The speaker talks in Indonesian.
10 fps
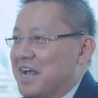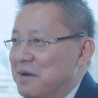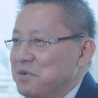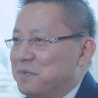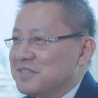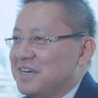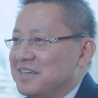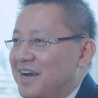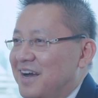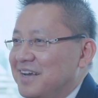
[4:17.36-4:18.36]
Kami
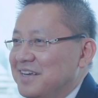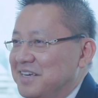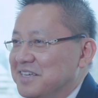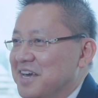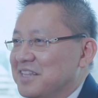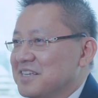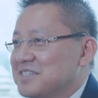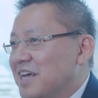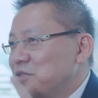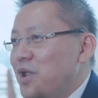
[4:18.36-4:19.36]
percaya ini adalah
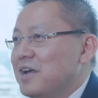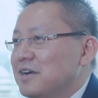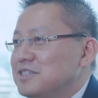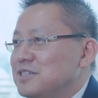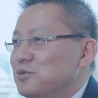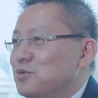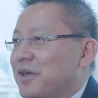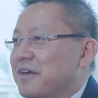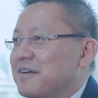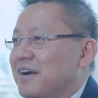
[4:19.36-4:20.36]
satu langkah kecil
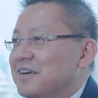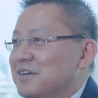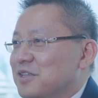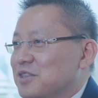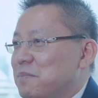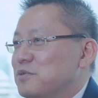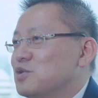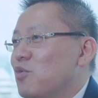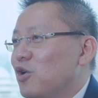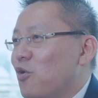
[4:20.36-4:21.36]
untuk era, tetapi
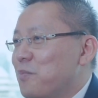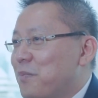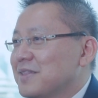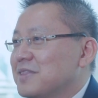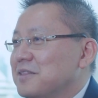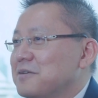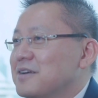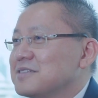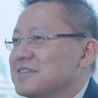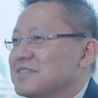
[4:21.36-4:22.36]
sebuah lompatan
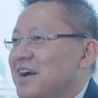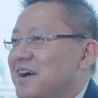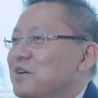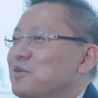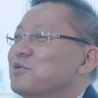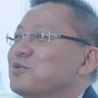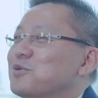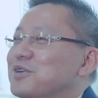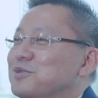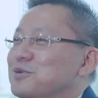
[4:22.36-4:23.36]
raksasa
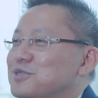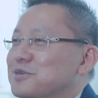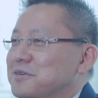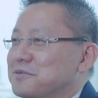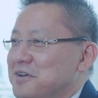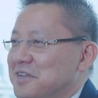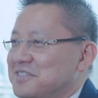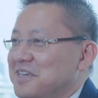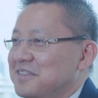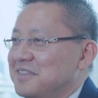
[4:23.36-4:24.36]
untuk industri real
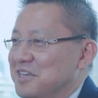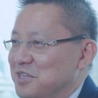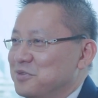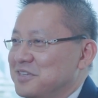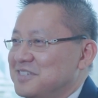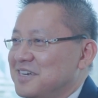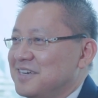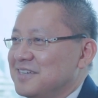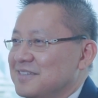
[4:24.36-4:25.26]
estate di Indonesia.